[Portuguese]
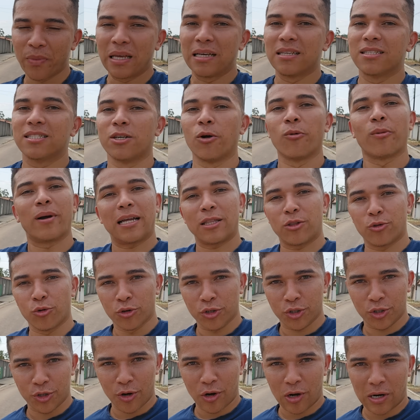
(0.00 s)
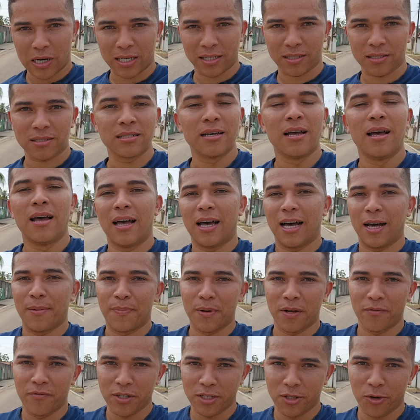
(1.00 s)
são 14 horas a
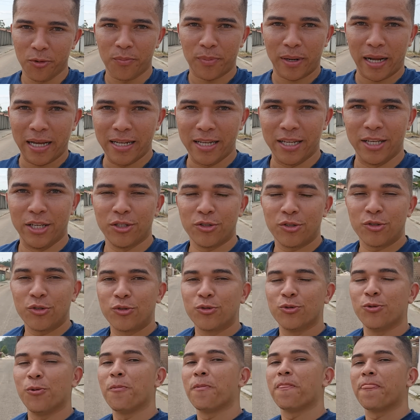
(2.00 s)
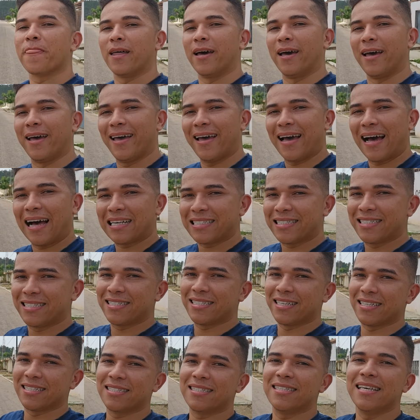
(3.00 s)
previsão para início é às
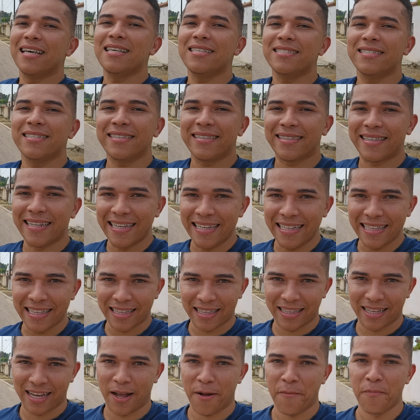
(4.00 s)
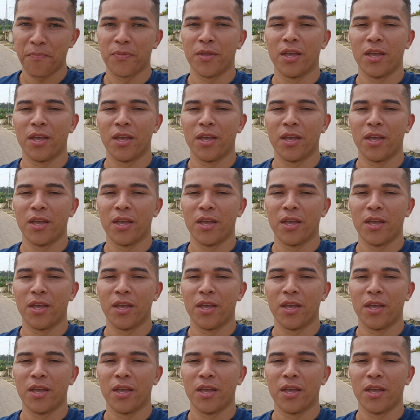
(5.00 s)
16h30.